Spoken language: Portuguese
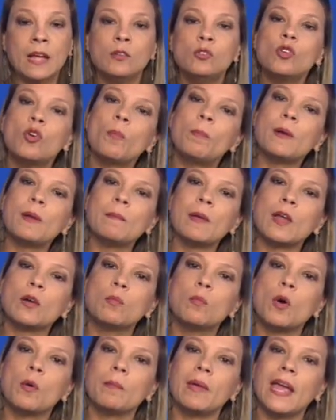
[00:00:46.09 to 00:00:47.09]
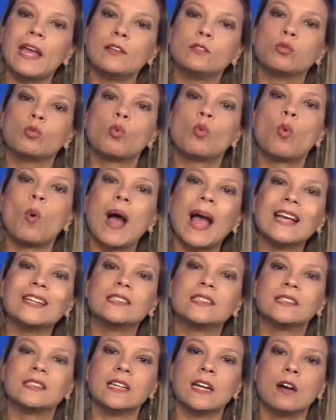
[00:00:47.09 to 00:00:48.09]
no primeiro momento, quais
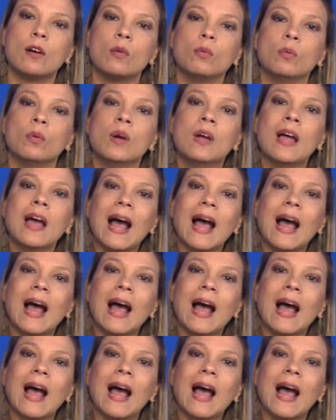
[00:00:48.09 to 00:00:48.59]
são